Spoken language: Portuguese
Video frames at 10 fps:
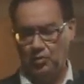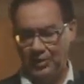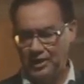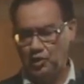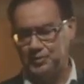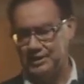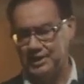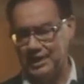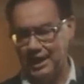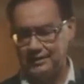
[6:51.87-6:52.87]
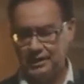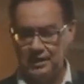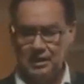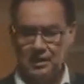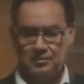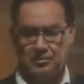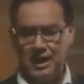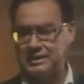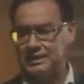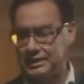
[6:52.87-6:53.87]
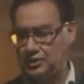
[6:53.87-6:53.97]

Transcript: o médico psiquiatra mais